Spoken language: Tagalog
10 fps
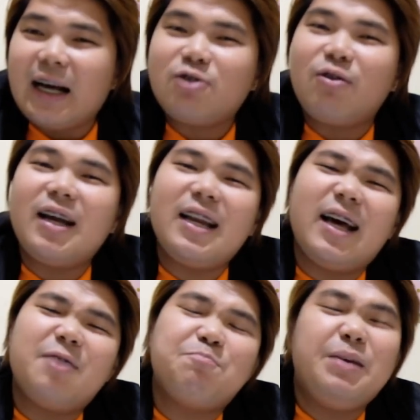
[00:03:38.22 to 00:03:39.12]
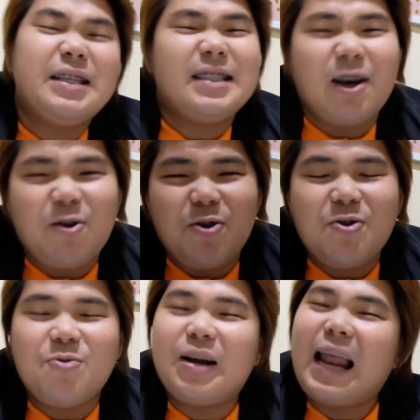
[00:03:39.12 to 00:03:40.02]
kaso nga lang, busy
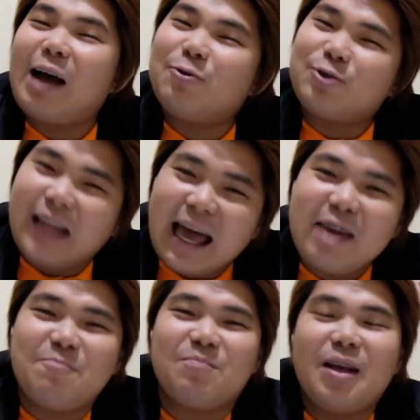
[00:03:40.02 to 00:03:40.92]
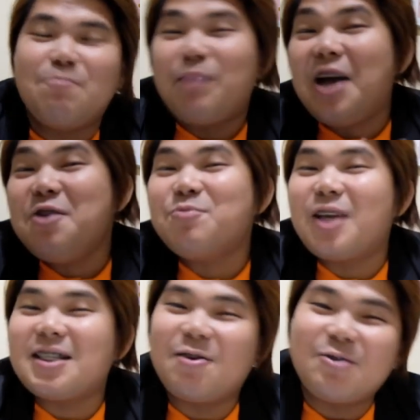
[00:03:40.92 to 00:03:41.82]
ako, wala akong time. Paano mo
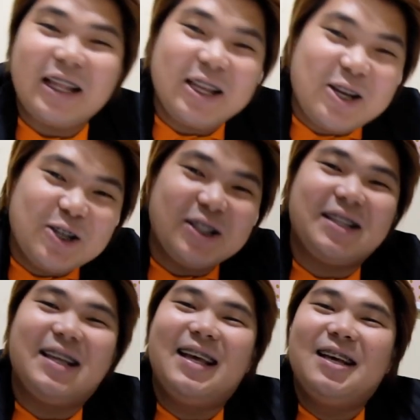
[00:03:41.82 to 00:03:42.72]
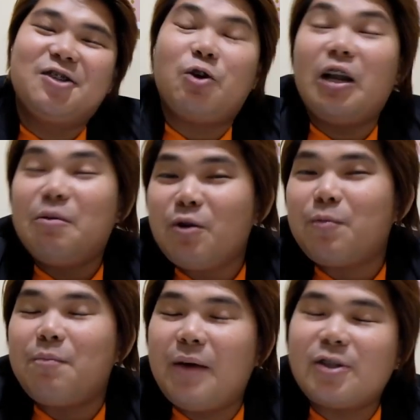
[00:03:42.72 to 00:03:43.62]
sasagutin yon? So alam niyo
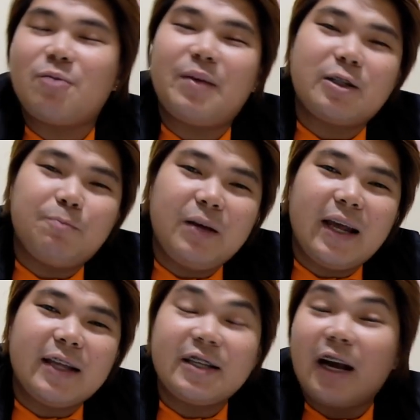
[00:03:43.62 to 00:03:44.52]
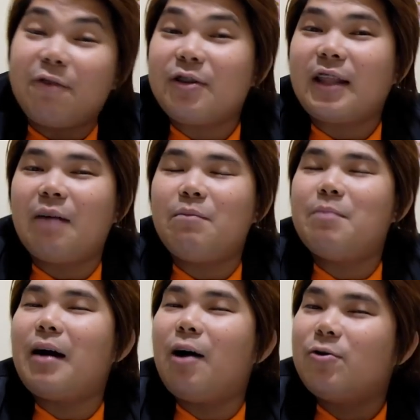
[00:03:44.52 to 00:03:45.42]
po, based on my experience, every time
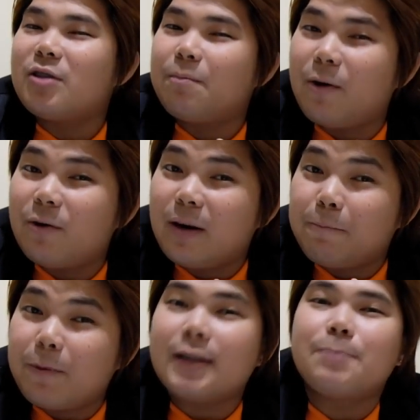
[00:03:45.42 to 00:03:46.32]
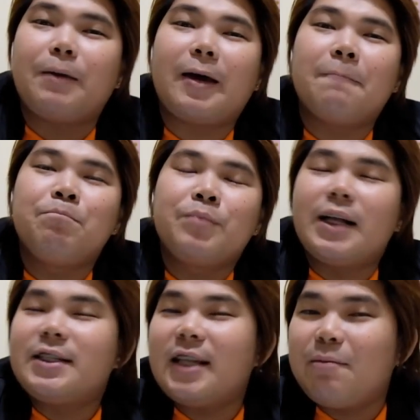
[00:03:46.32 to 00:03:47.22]
may makausap ako na prospect
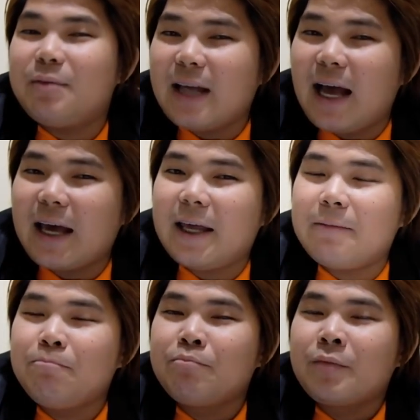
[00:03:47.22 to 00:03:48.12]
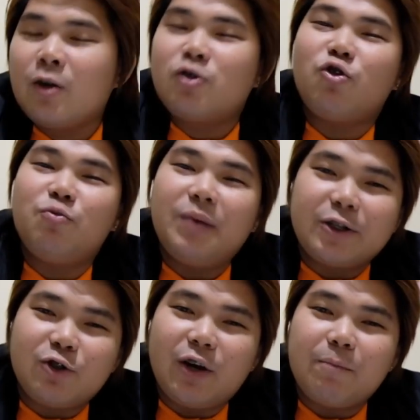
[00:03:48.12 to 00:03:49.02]
at sinabi sa akin, gusto ko
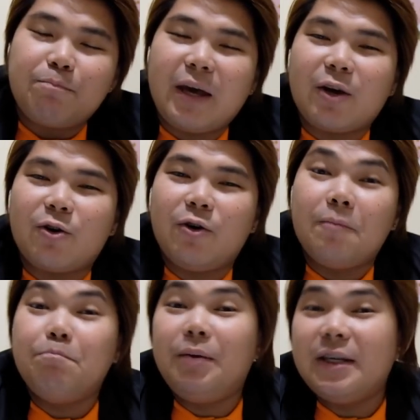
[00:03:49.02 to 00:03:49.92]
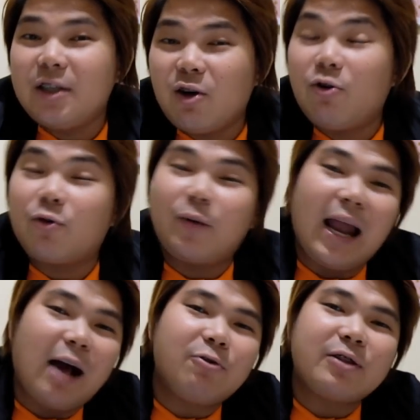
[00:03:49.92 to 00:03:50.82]
mag-join pero busy ako or
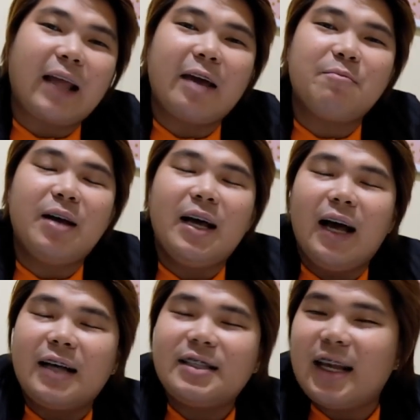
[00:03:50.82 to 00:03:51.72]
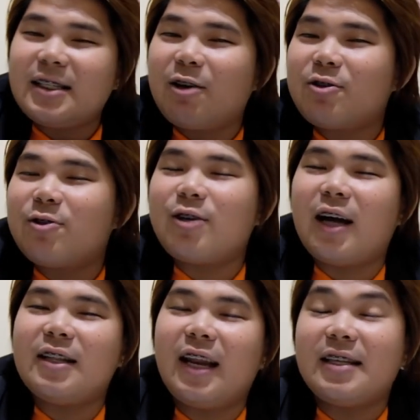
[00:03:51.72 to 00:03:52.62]
wala akong time, ang sinasagot ko
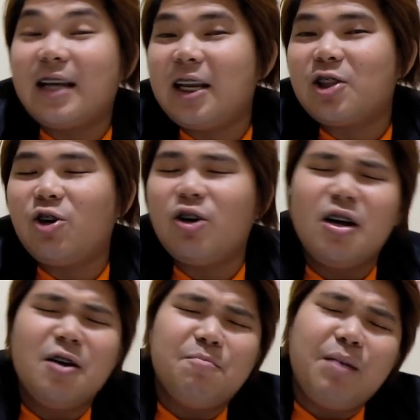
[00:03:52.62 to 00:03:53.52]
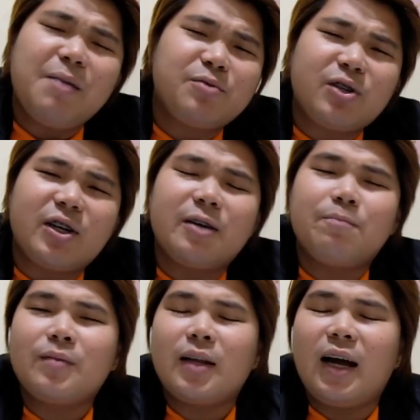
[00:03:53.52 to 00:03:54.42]
sa kanila is ganito, Ma'am,
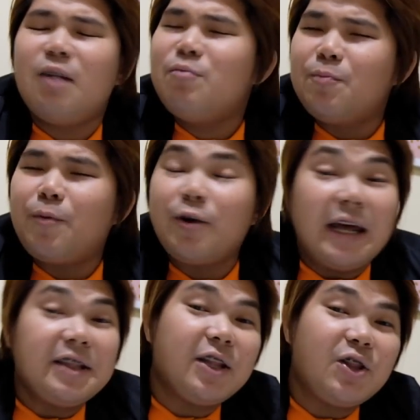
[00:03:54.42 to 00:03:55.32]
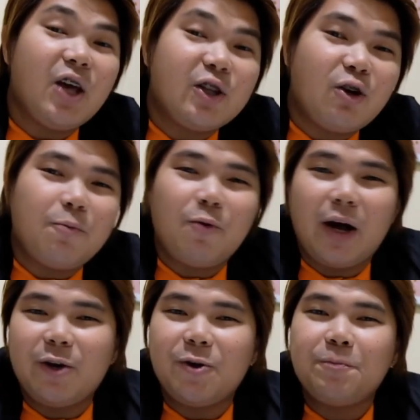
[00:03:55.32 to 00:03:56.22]
sir, alam niyo po, naintindihan ko
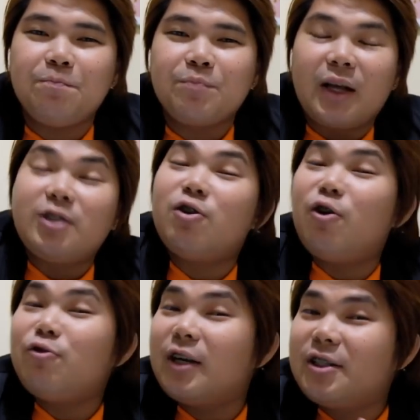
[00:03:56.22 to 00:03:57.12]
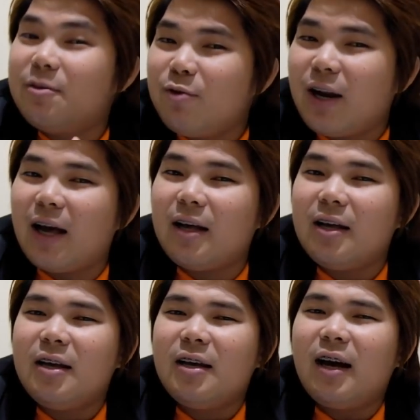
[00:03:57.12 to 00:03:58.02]
po kayo. Kasi nung ako
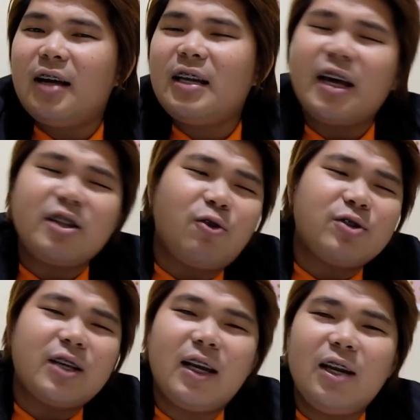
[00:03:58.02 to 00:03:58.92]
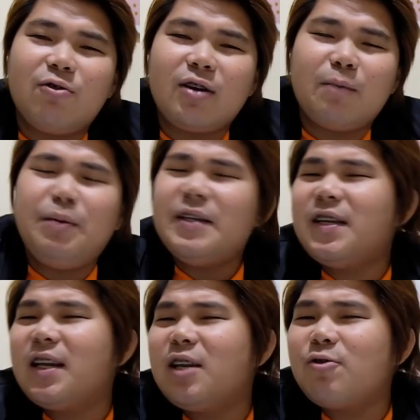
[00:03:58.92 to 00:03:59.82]
nagsimula, ang nakita ko sarili ko na
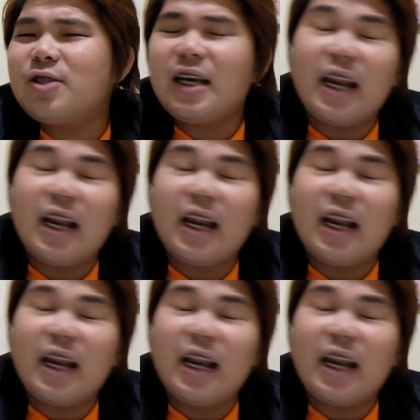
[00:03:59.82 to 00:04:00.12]
busy rin ako sa